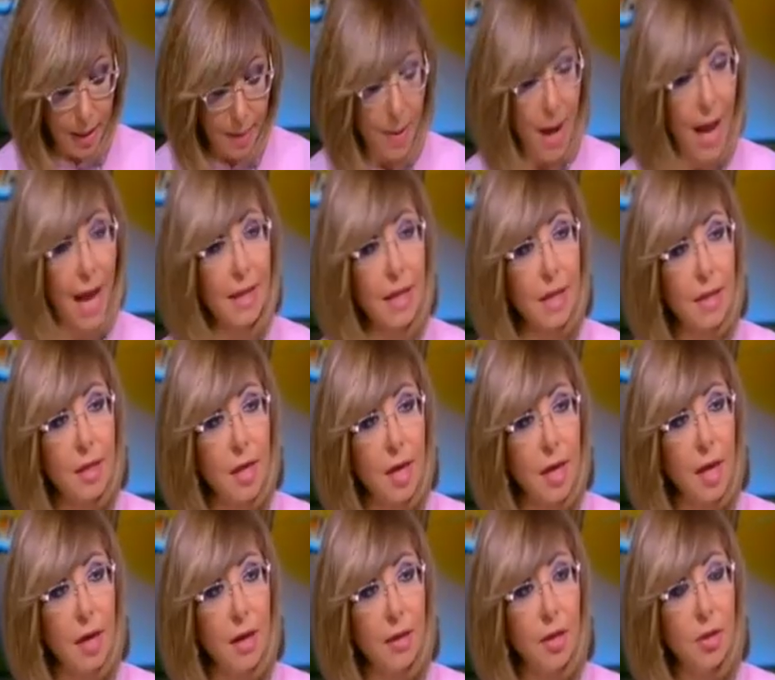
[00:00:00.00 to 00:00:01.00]
ما حدث
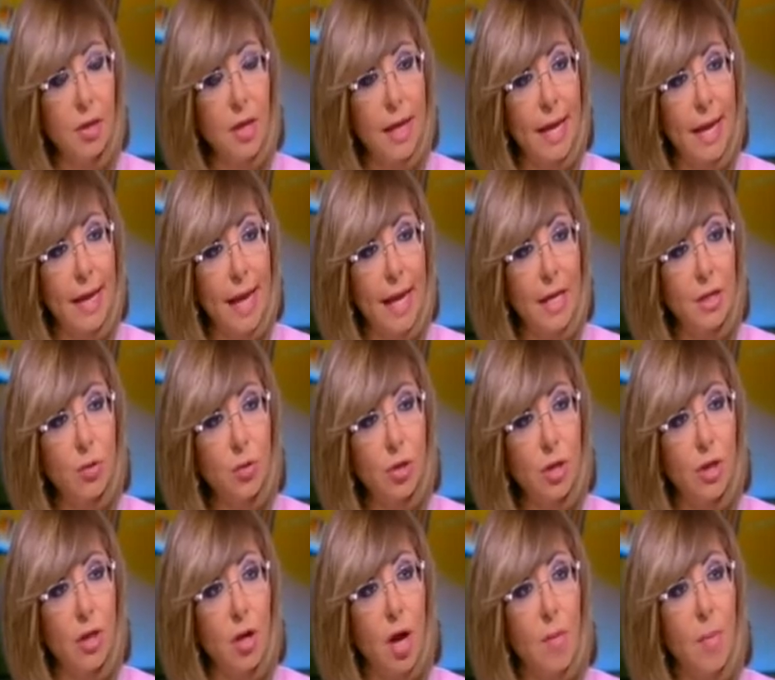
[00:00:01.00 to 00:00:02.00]
ضد الكنائس
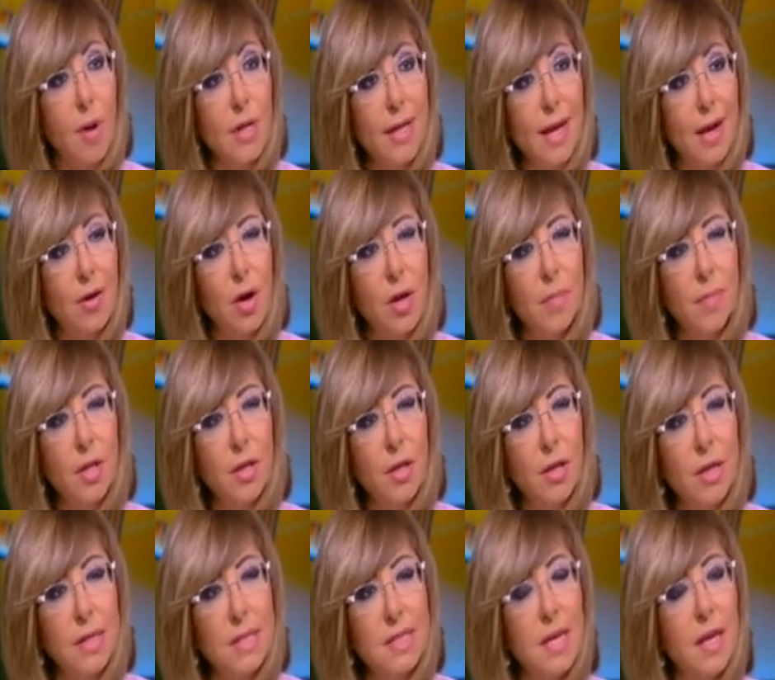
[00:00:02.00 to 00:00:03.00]
وضد الاقباط جرائم ضد
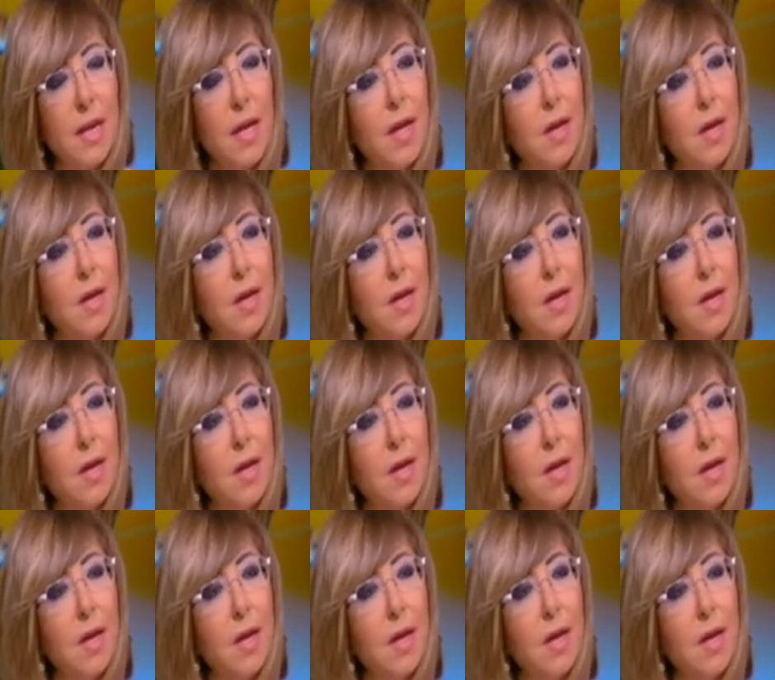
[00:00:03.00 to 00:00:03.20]
الانسانيه